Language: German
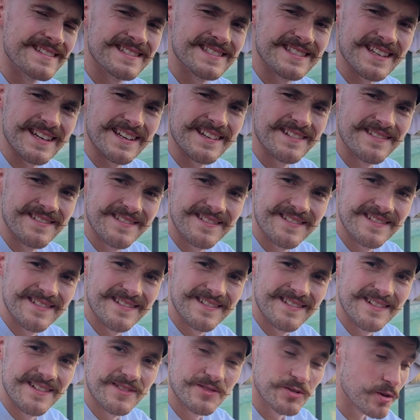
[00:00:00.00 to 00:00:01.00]
Zehn.
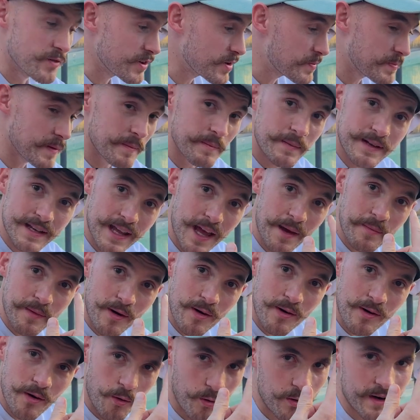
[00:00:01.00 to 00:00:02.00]
So wie ich bin mit Cap
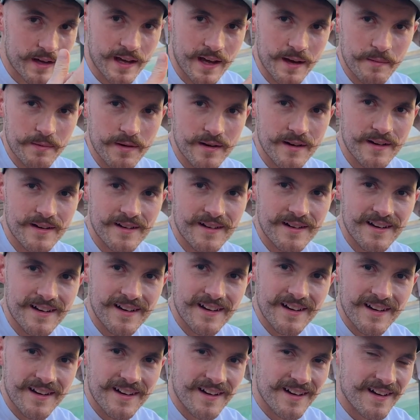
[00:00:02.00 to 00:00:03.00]
auch, ohne Cap. Ohne
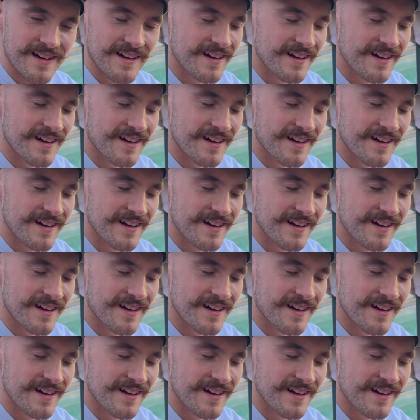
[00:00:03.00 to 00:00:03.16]
Cap.